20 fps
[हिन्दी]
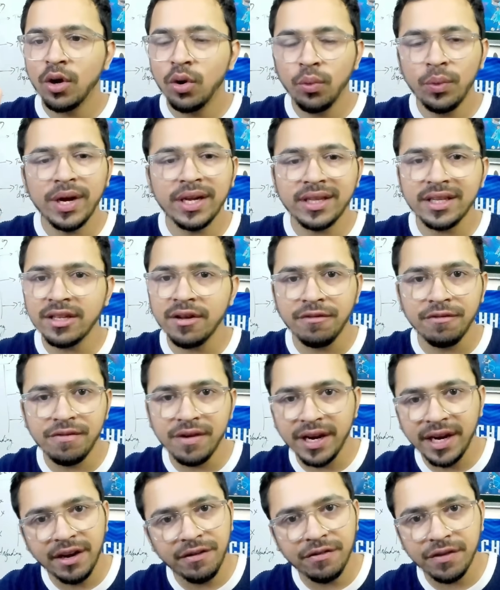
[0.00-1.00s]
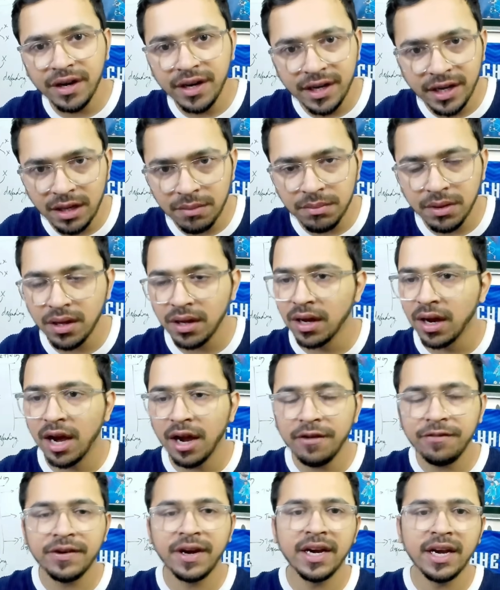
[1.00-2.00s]
कुवैत इज अ वेरी डिफरेंट टीम
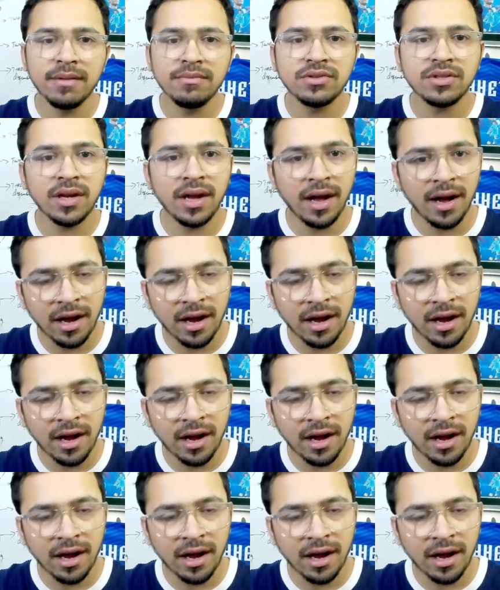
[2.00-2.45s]
गल्फ की टीम्स